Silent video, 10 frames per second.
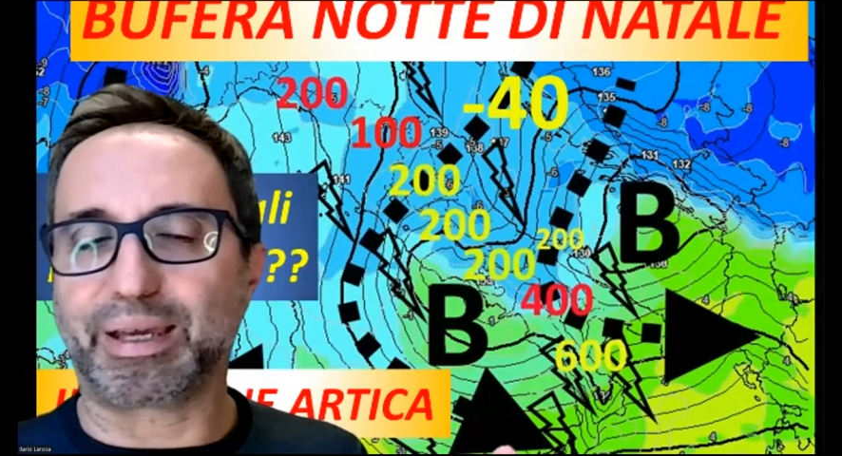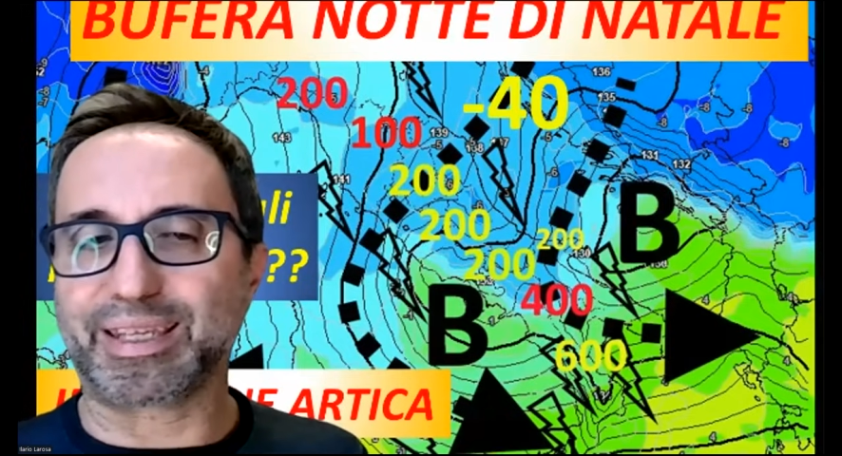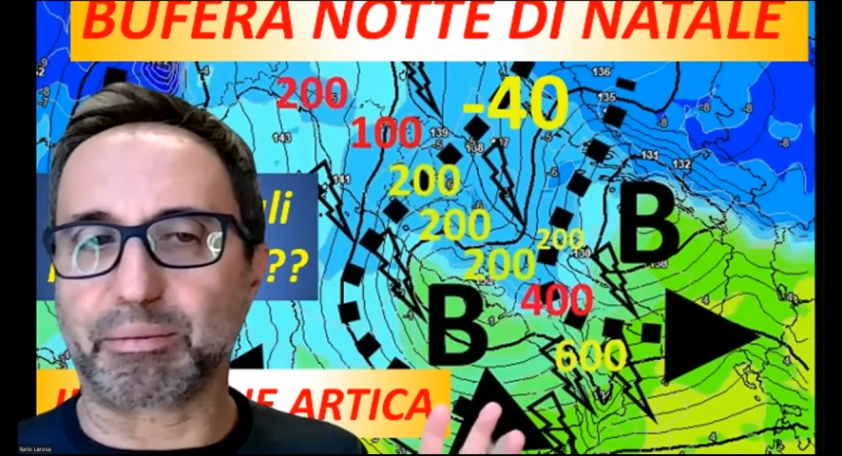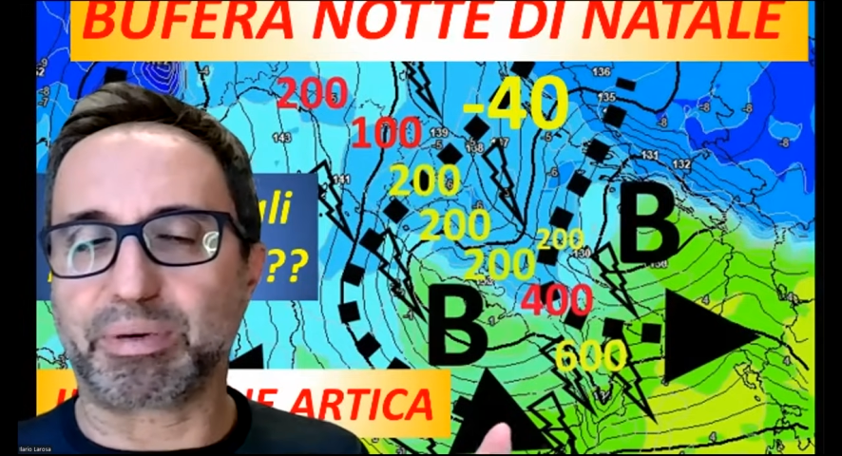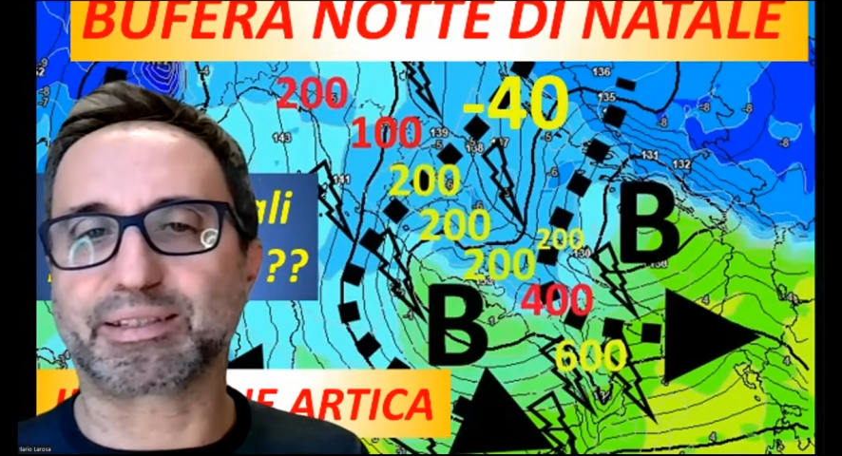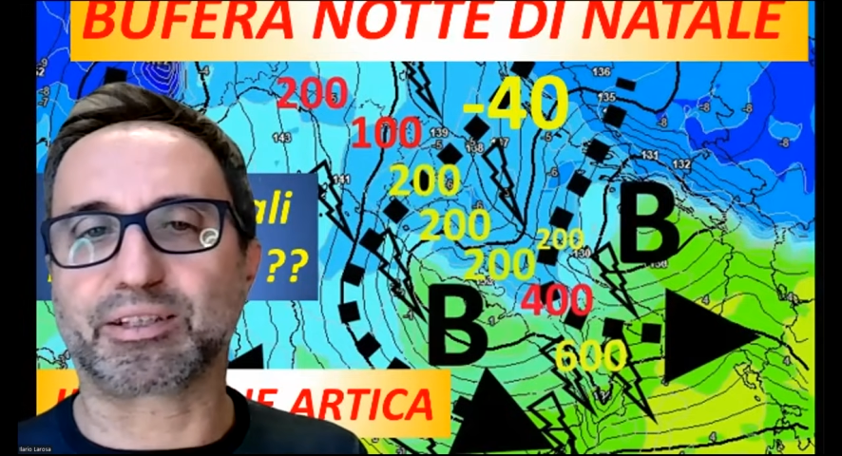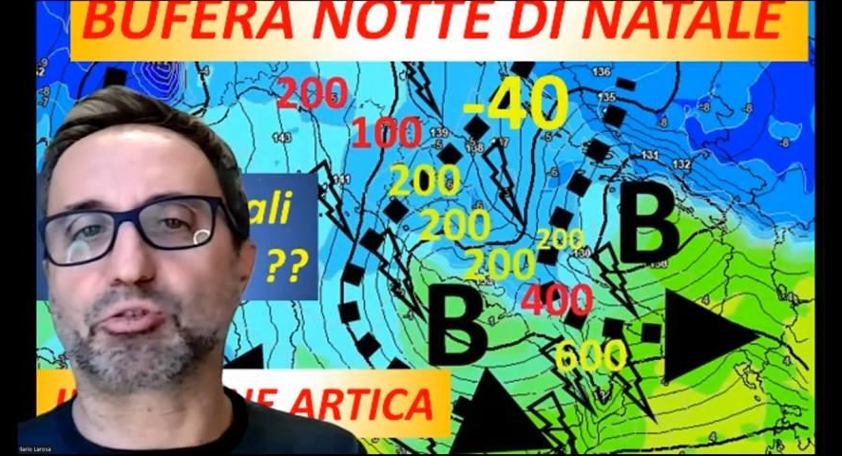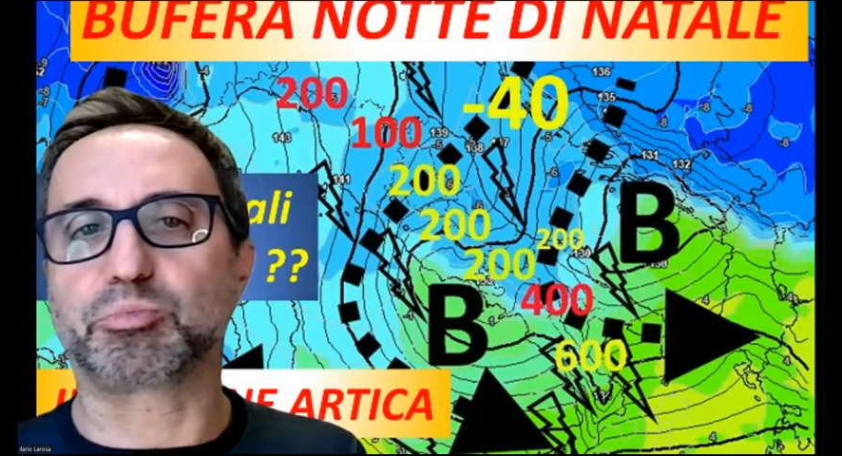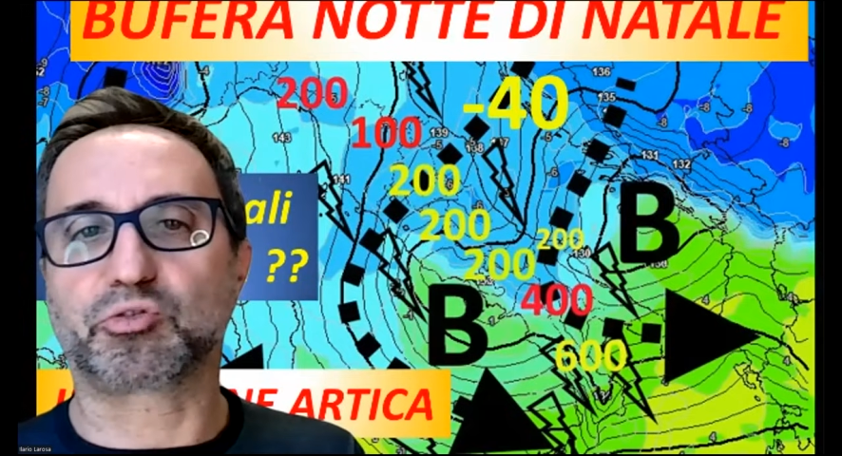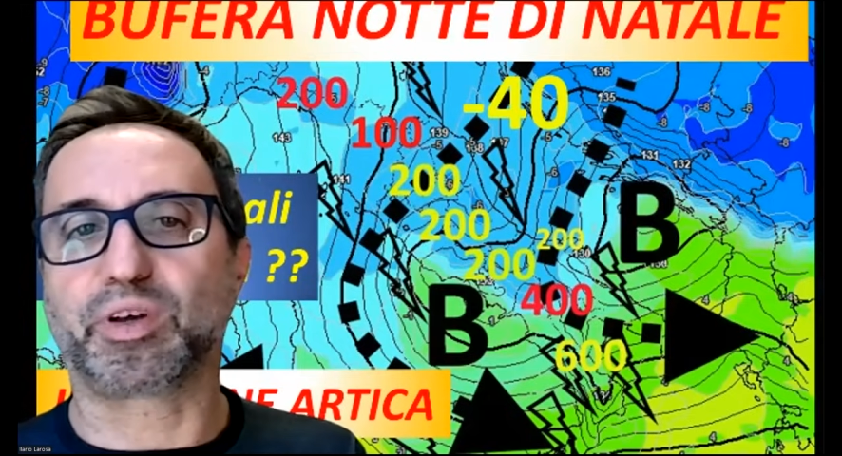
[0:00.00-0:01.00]
media-bassa
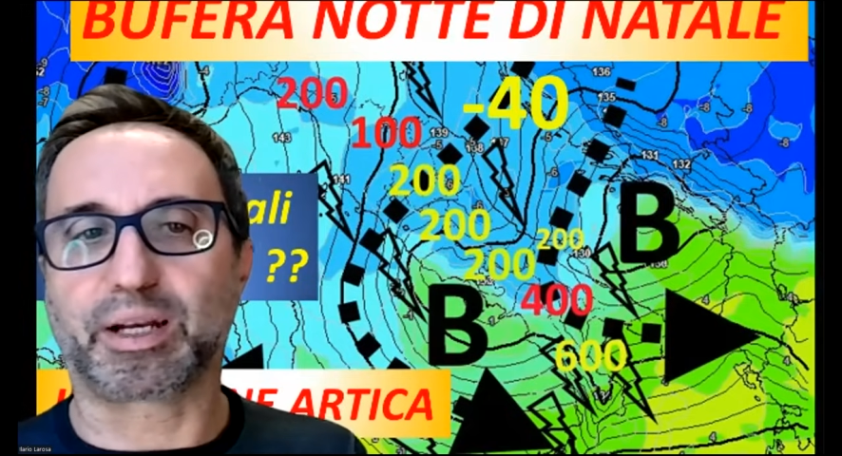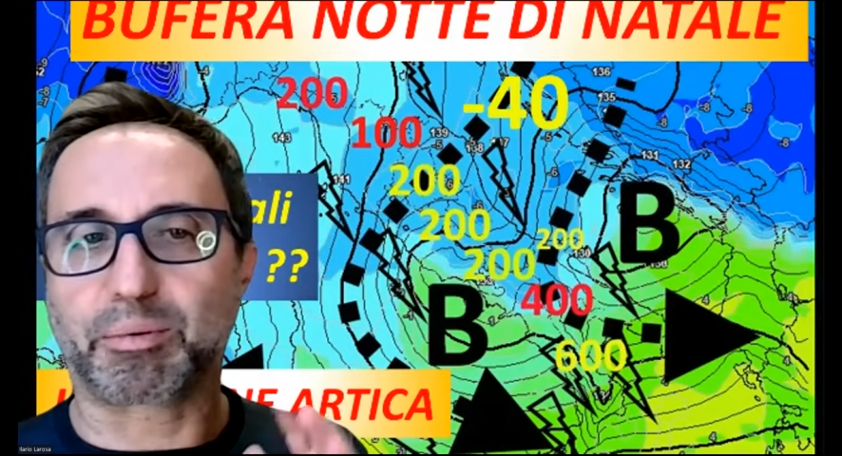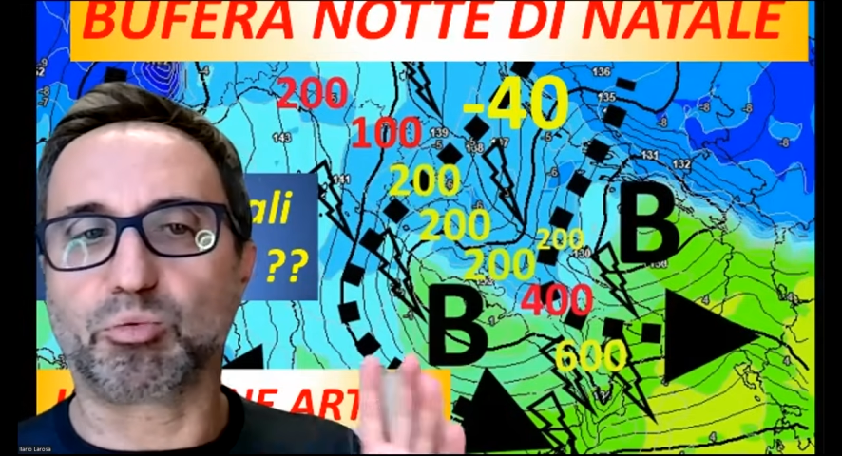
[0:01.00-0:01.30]
troposfera,